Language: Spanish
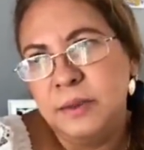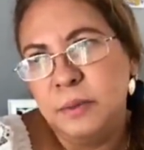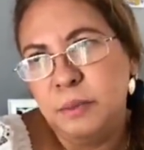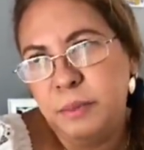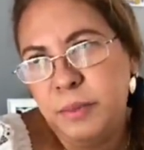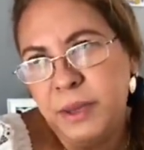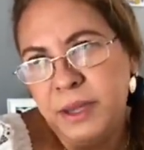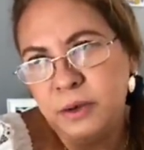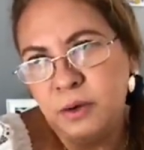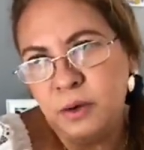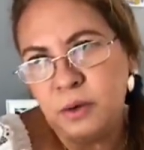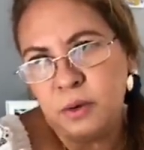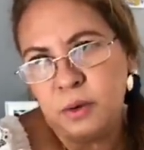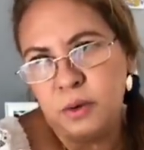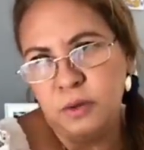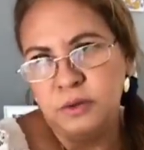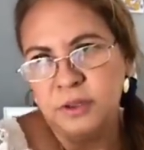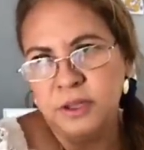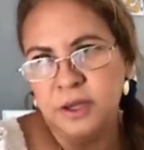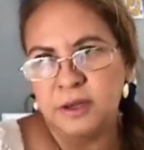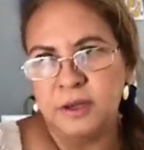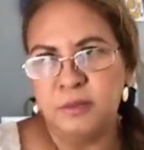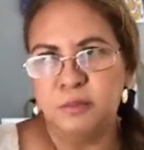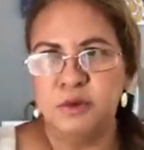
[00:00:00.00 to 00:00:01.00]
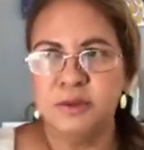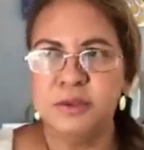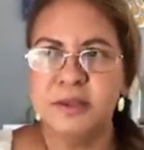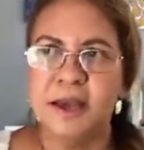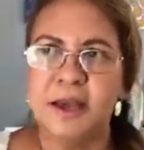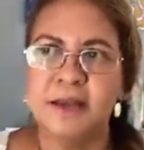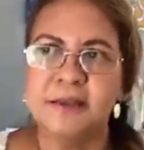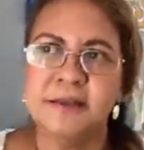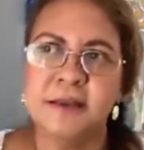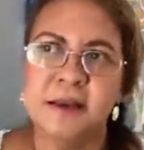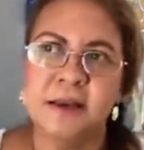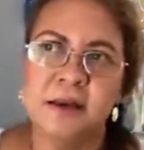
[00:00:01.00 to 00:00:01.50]
Pero tenemos que
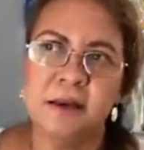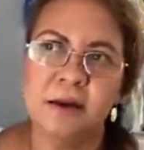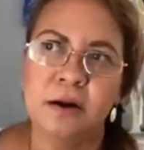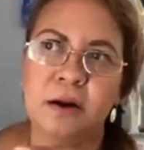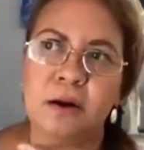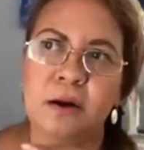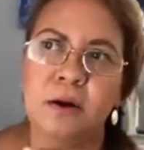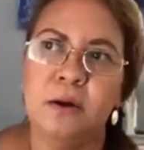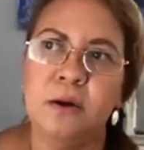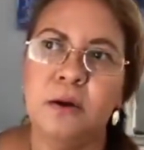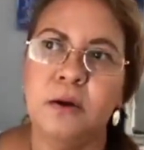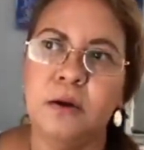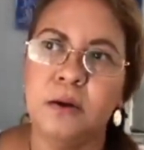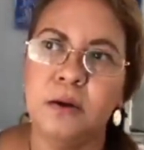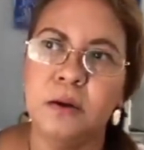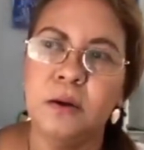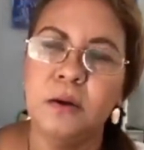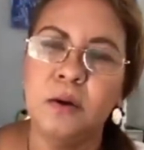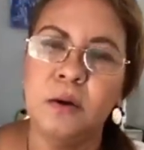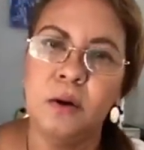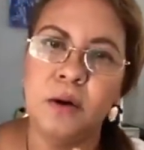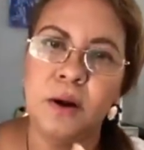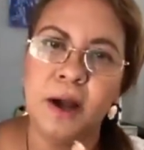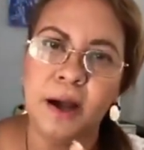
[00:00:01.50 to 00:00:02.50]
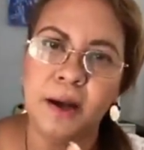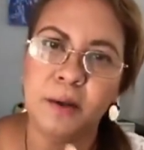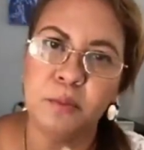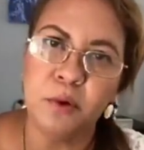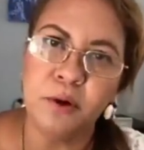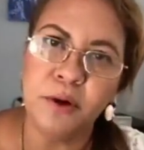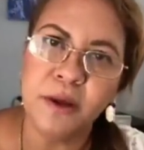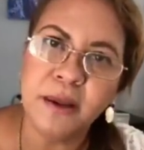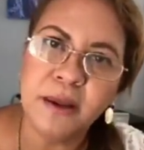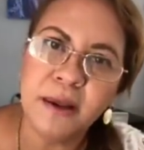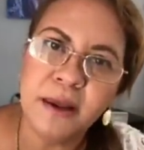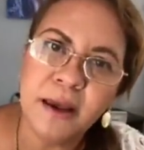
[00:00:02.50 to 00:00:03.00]
hacerlo con
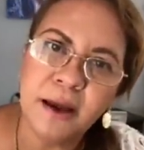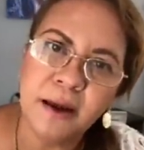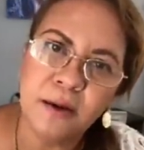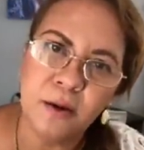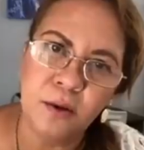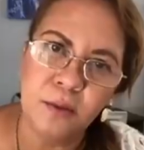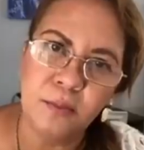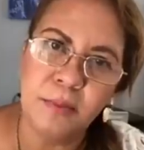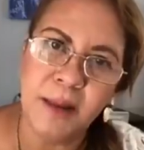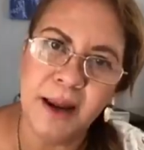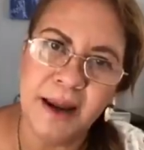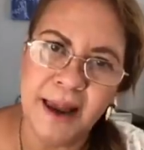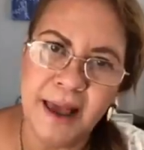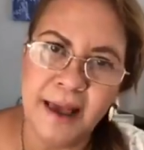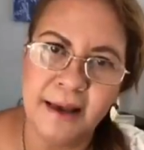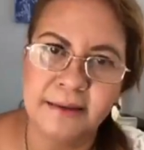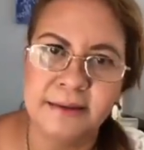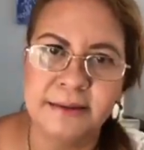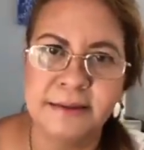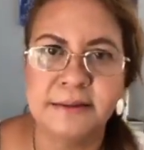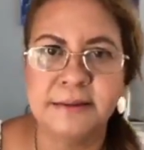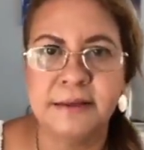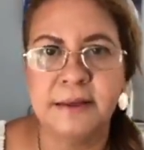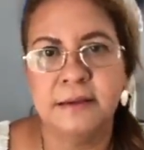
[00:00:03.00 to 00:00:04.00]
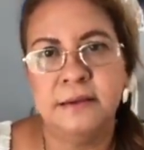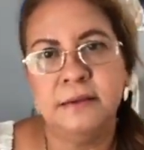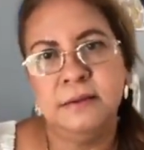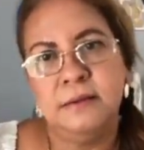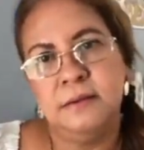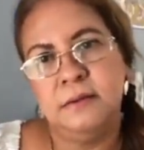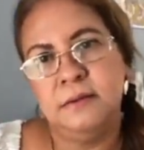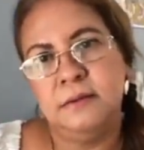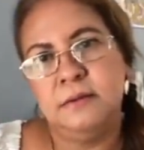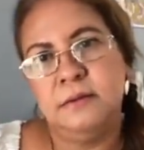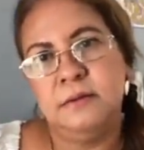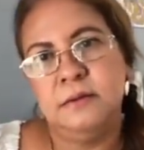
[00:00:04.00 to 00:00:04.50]
armonía, con balance,
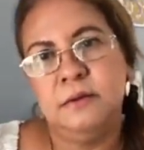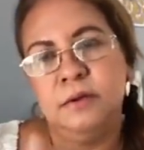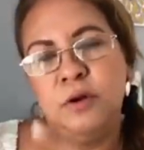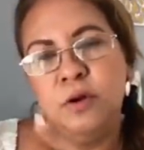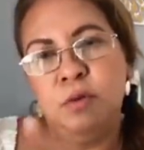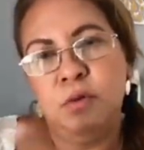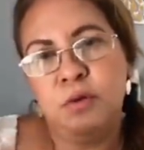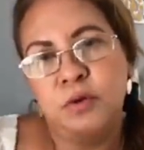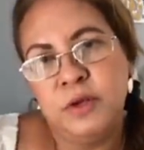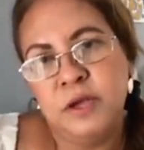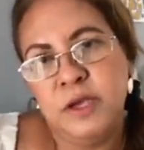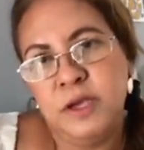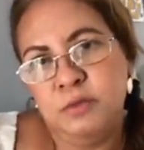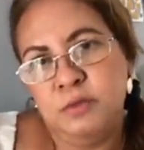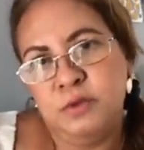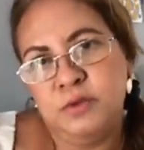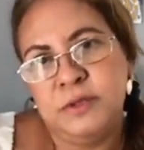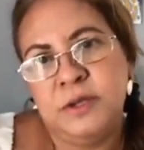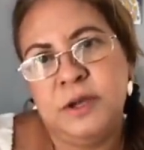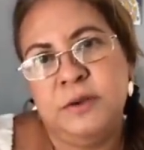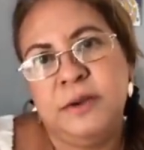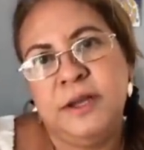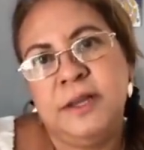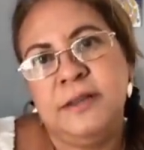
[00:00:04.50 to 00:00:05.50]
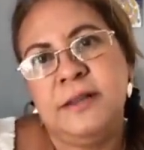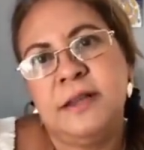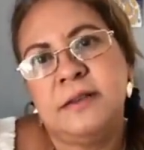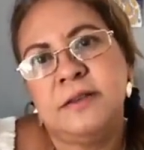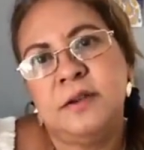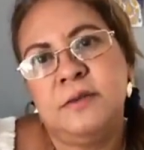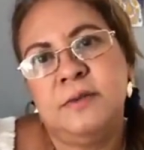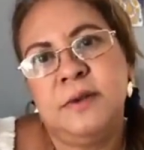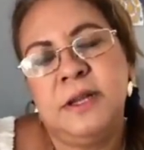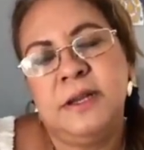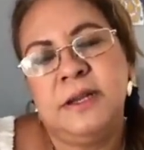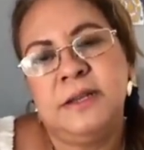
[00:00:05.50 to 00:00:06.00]
como dijimos ahorita
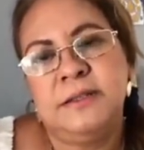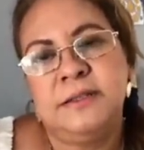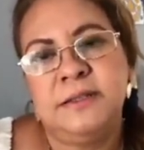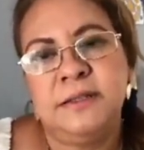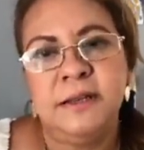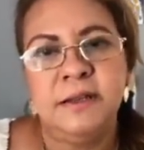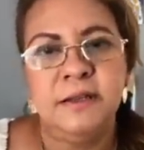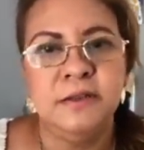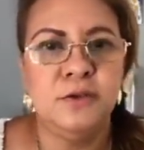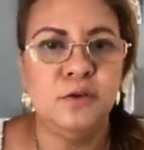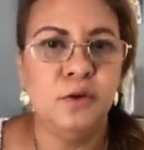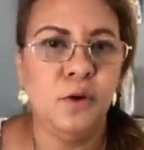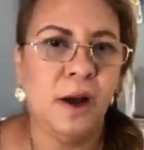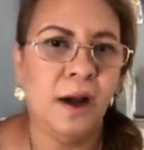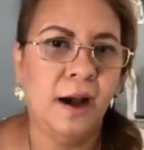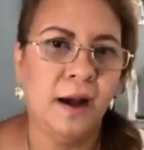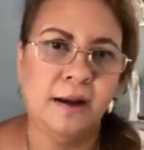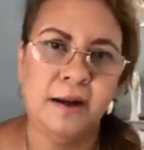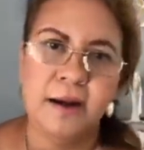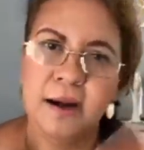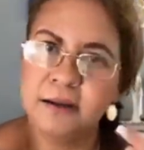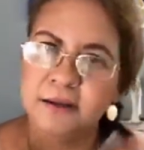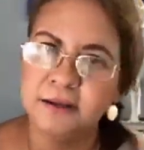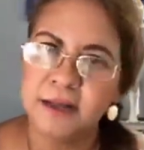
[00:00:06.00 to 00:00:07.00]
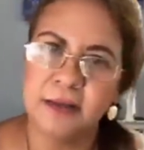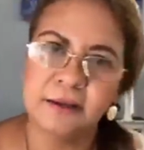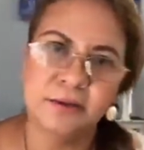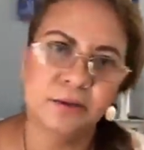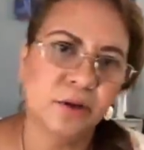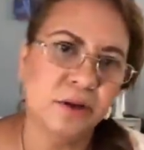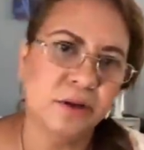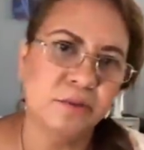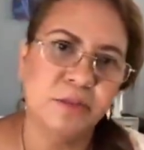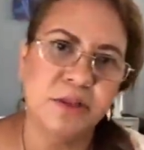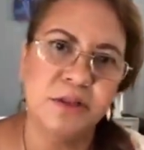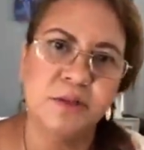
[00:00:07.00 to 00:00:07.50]
sobre el estrés, no agarrar tanto
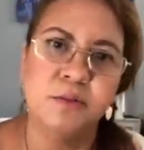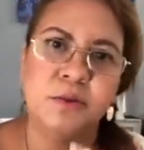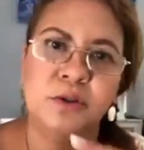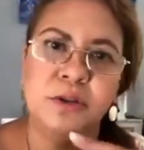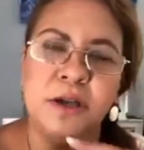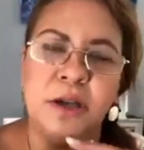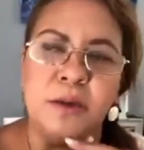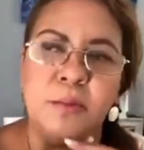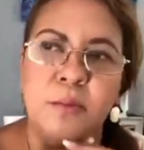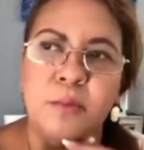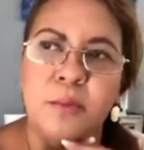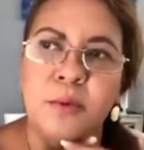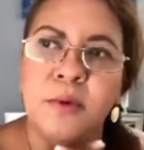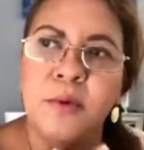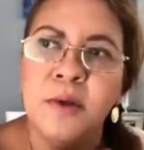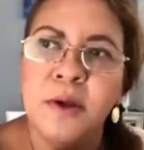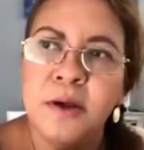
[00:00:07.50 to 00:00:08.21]
al mismo tiempo.